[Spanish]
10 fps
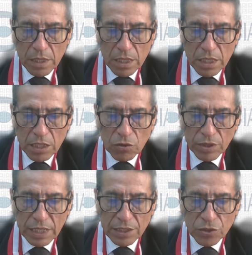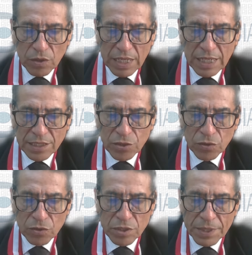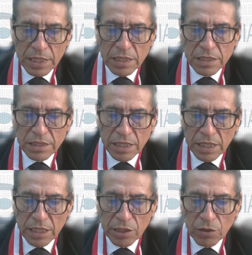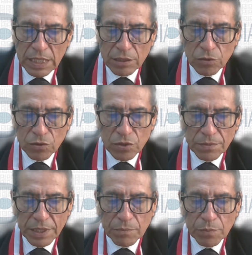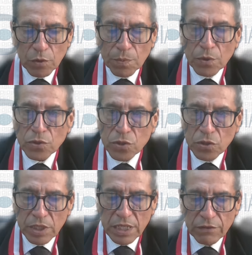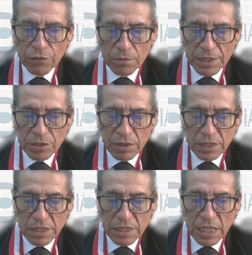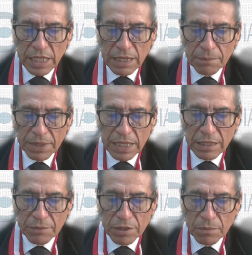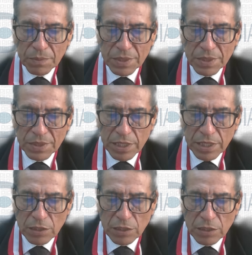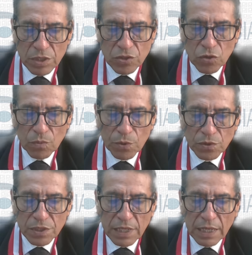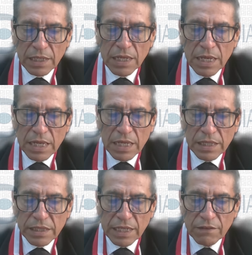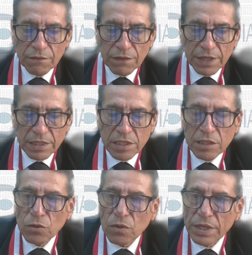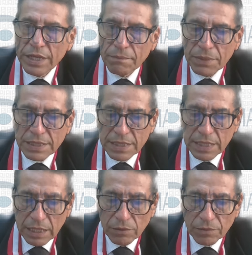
y con relación a la acción civil se requirió al actor civil proporcione la información necesaria para el debido emplazamiento de la sucesión procesal del fallecido emplazado.